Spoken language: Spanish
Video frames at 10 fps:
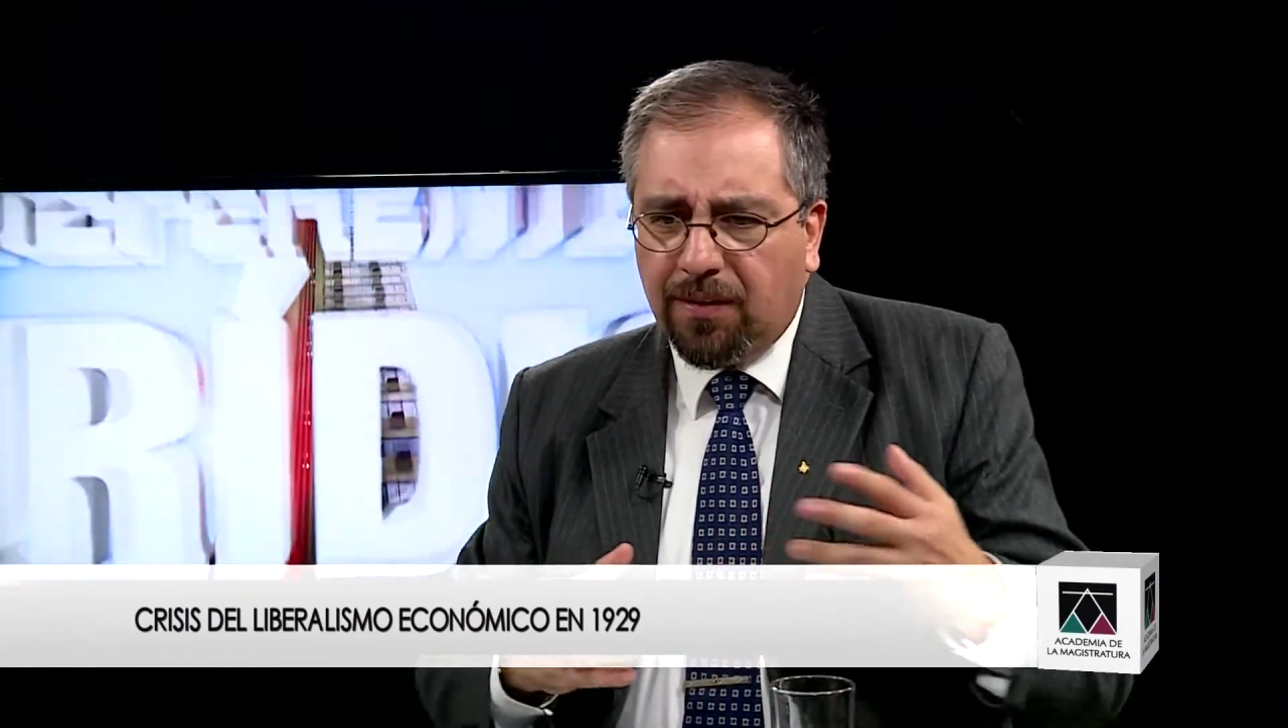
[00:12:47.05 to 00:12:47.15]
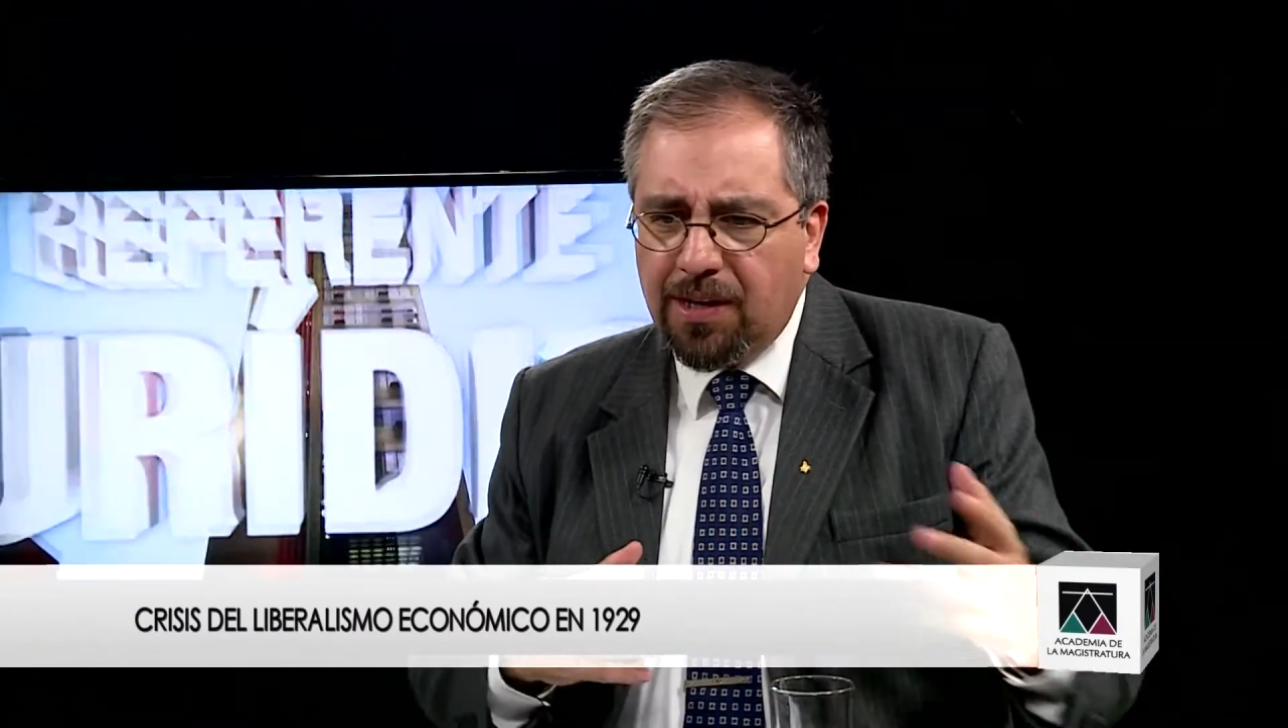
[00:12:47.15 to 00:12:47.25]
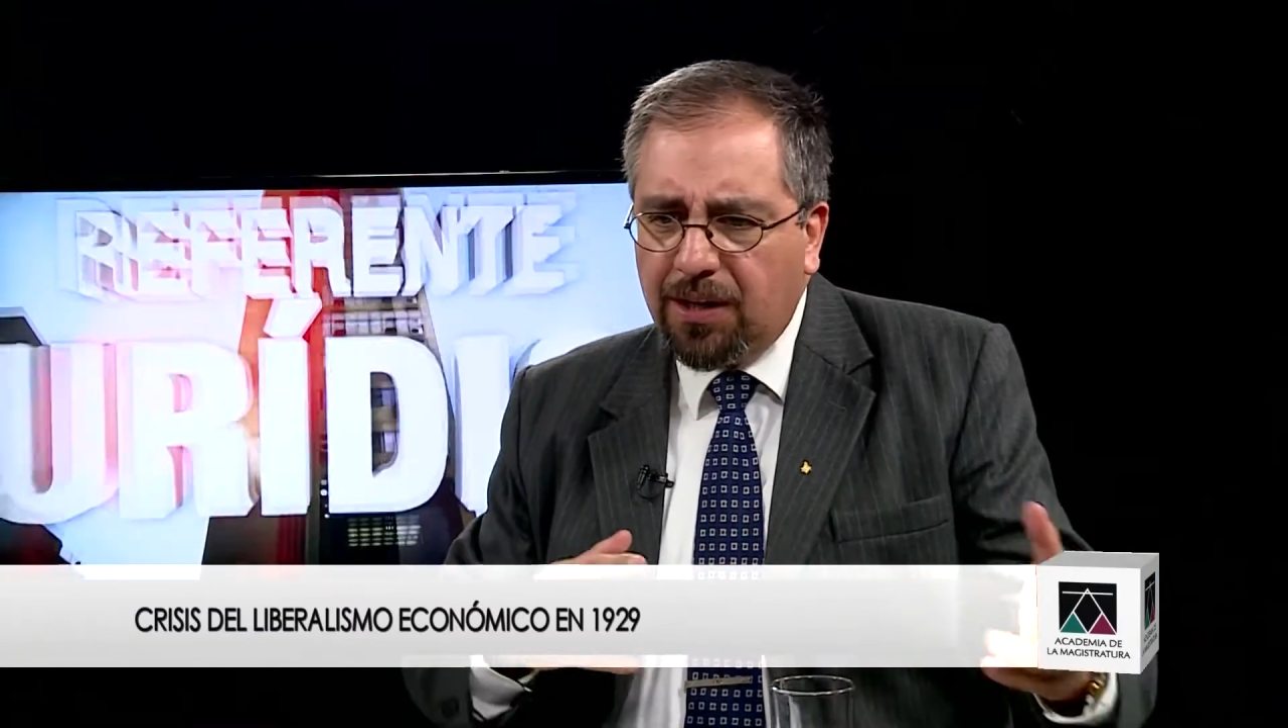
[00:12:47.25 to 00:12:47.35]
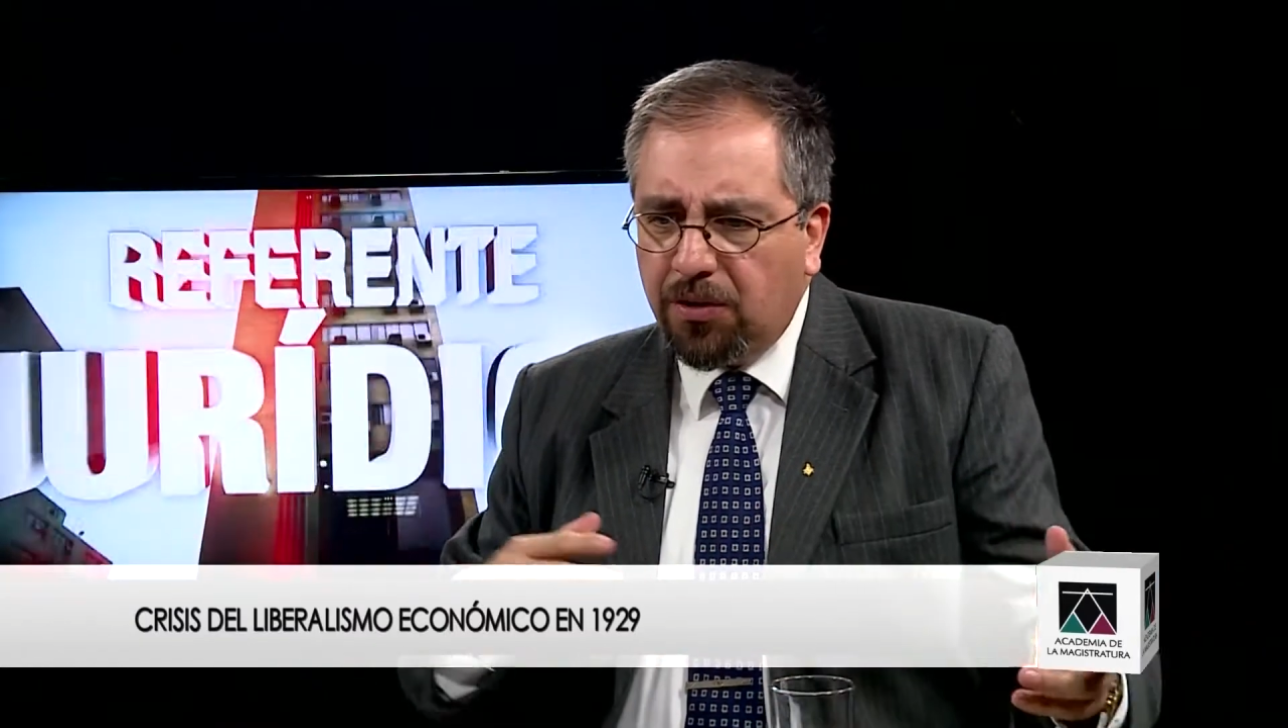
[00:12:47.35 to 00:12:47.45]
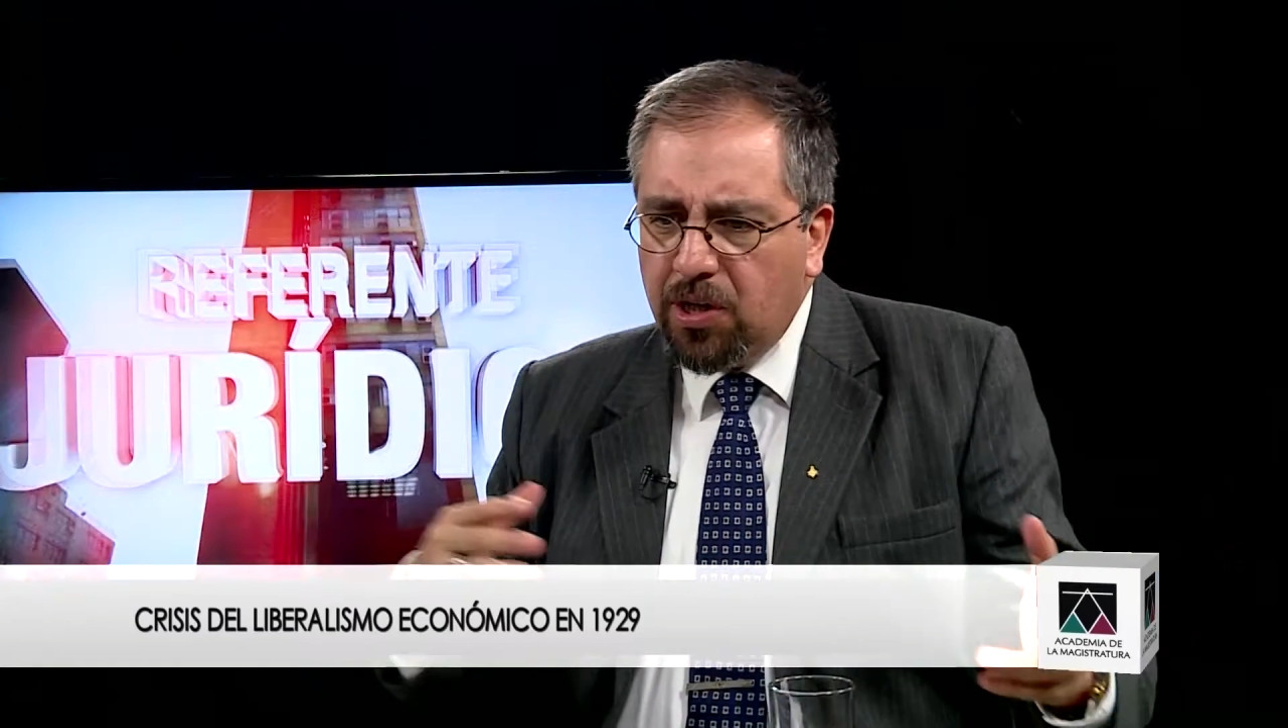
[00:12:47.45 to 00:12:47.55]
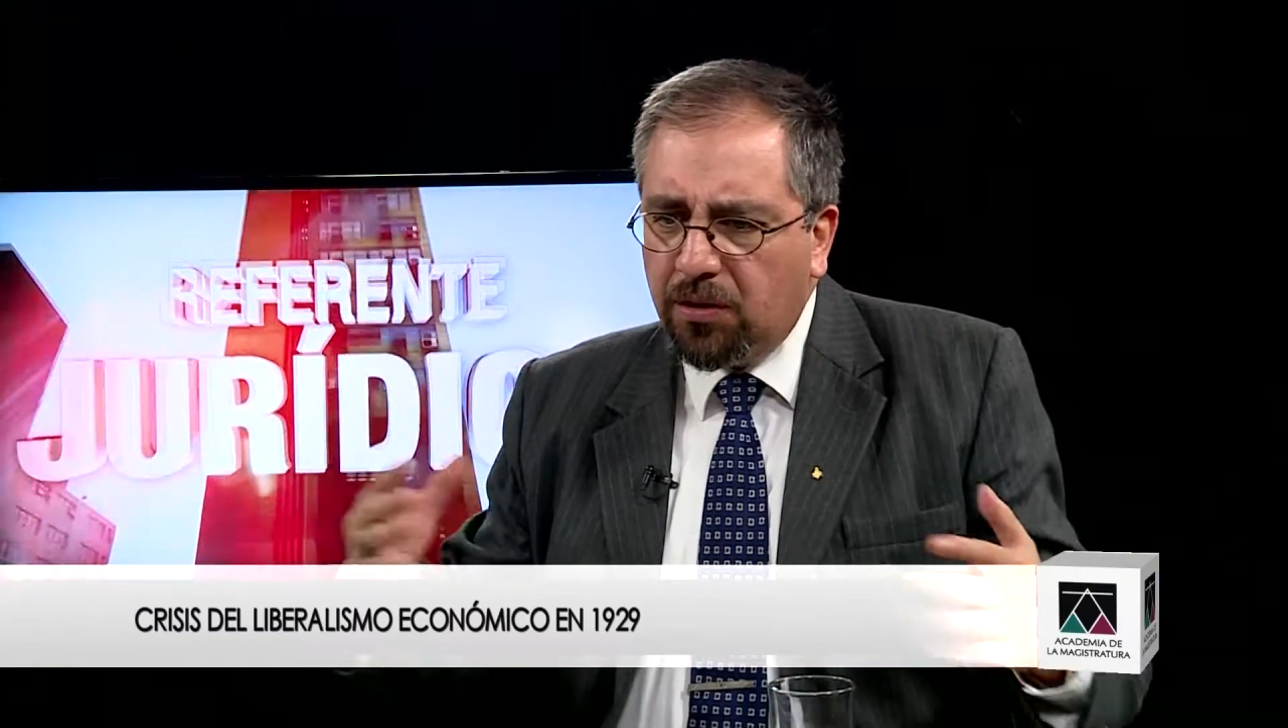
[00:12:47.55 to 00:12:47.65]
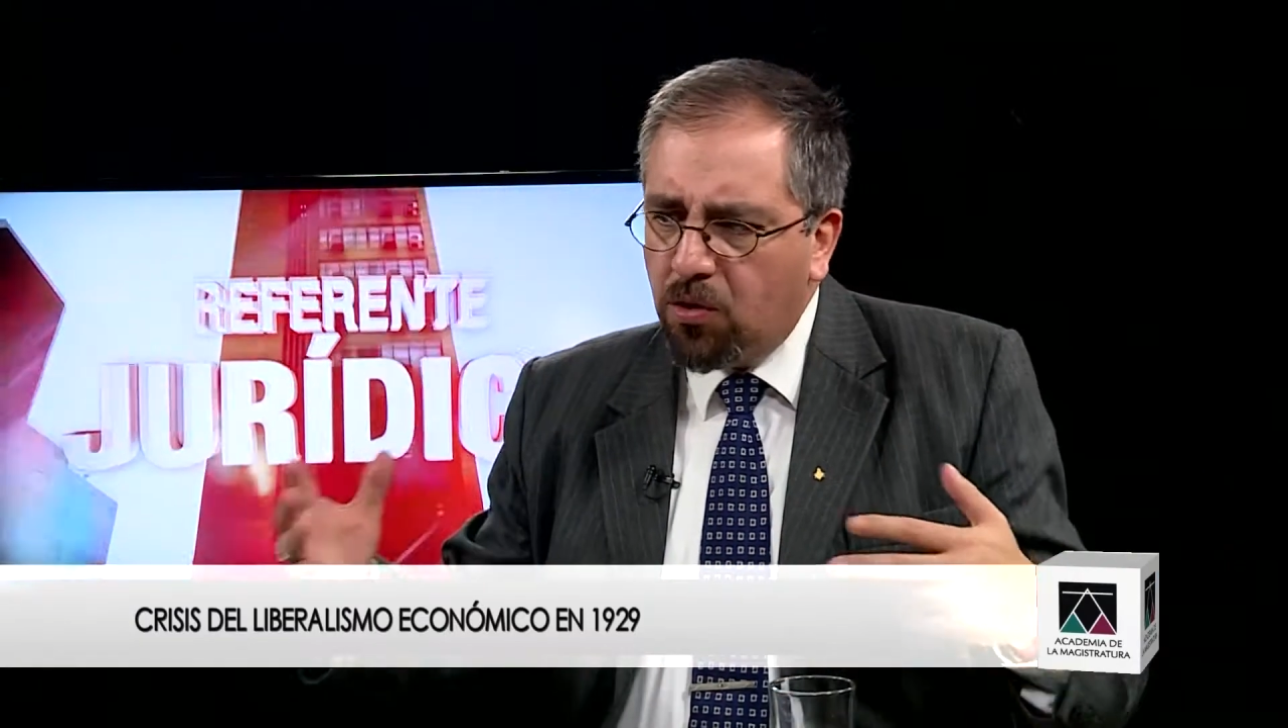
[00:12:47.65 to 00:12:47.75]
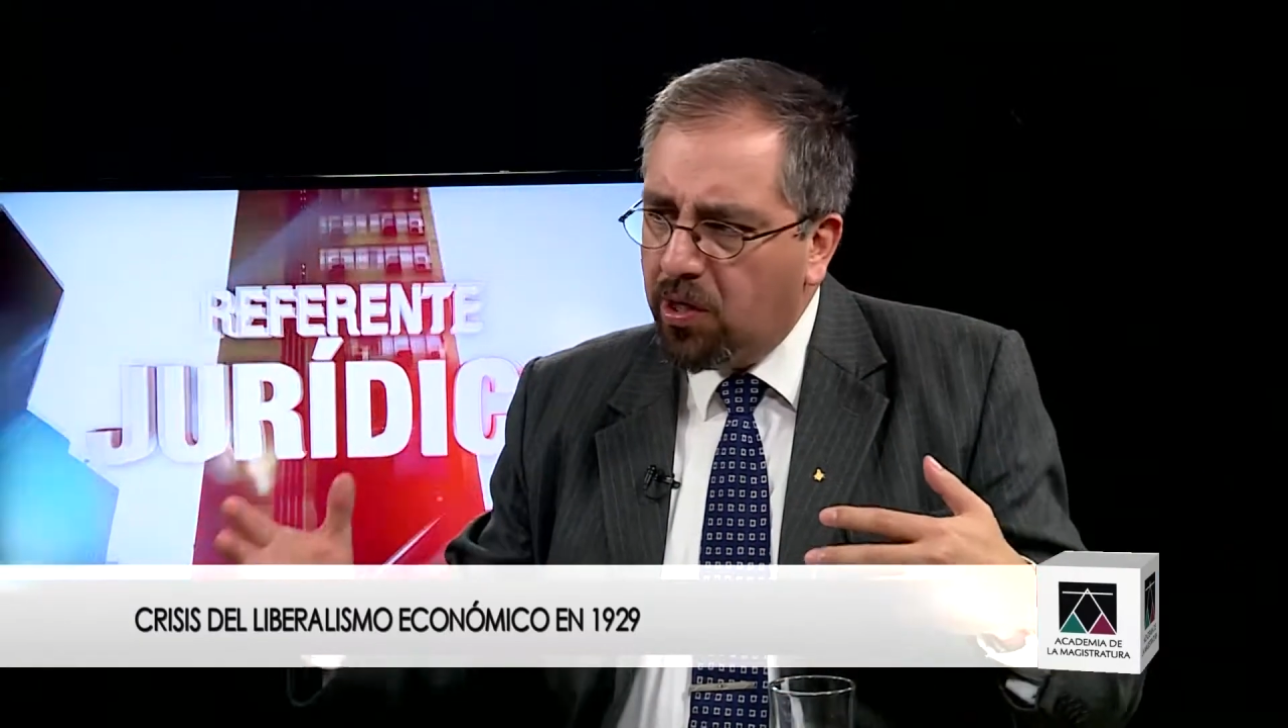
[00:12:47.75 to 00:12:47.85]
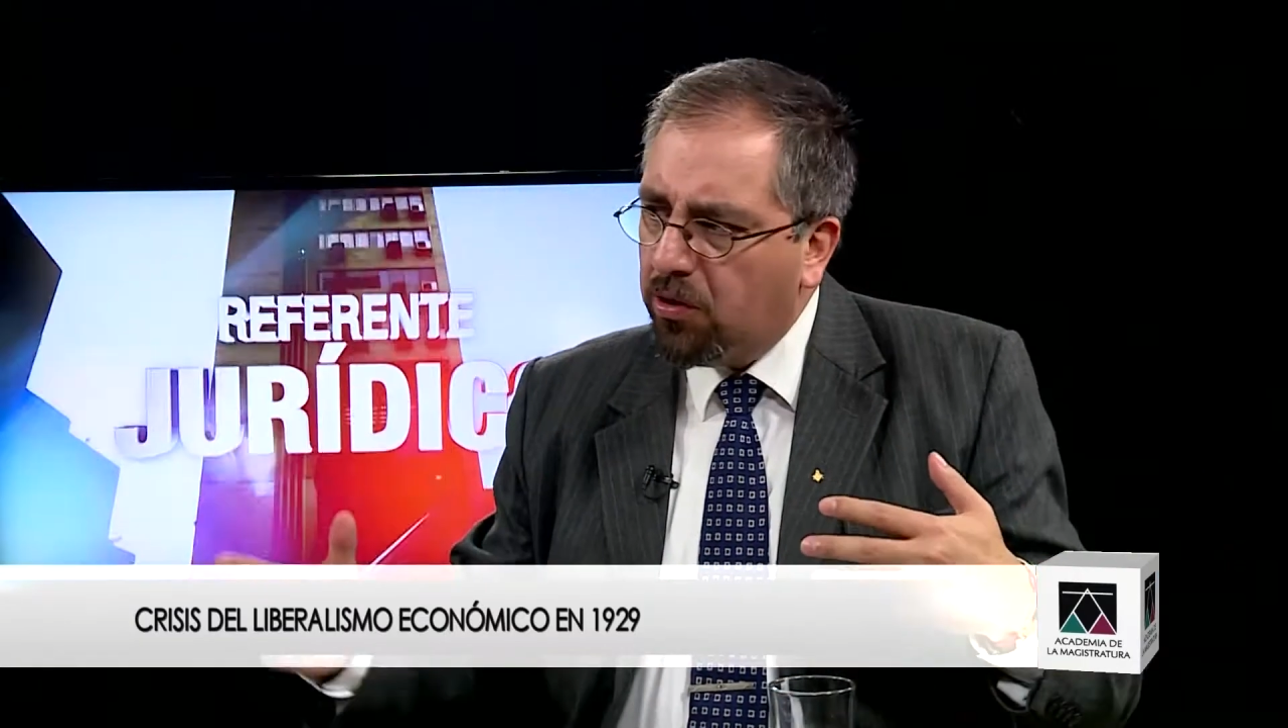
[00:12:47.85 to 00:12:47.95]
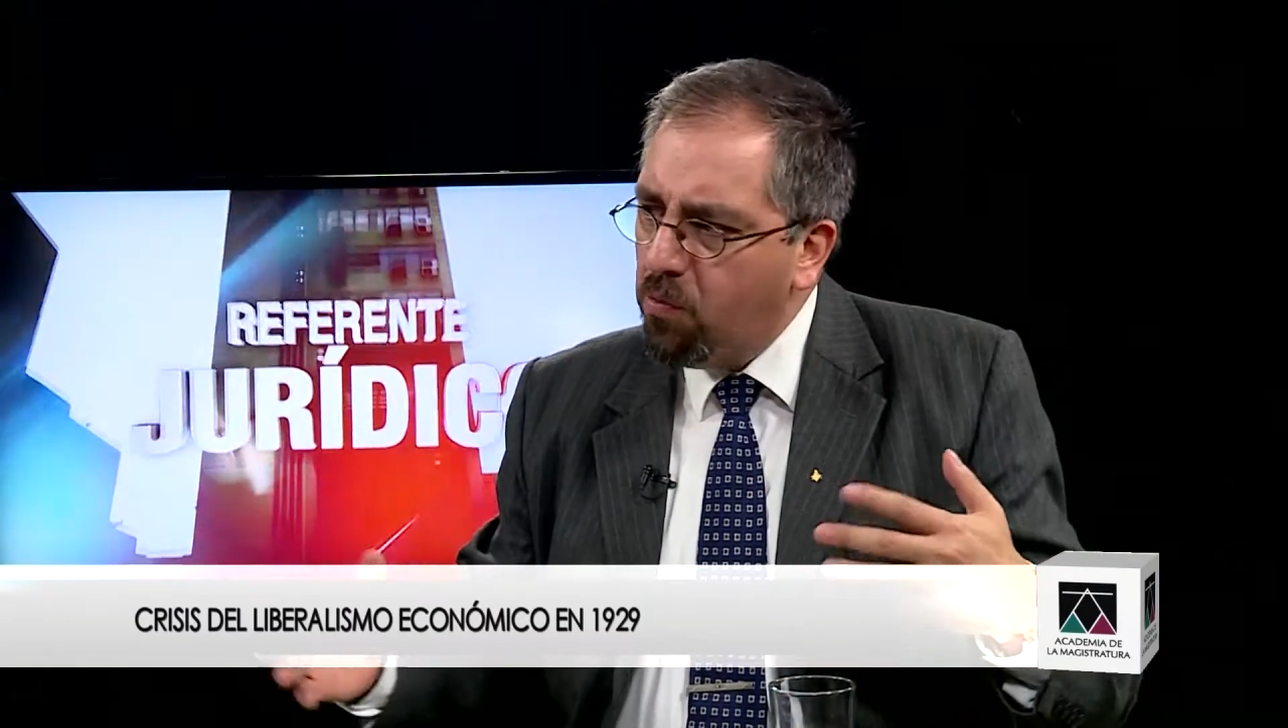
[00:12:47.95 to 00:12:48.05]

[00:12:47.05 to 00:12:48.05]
relaciones con el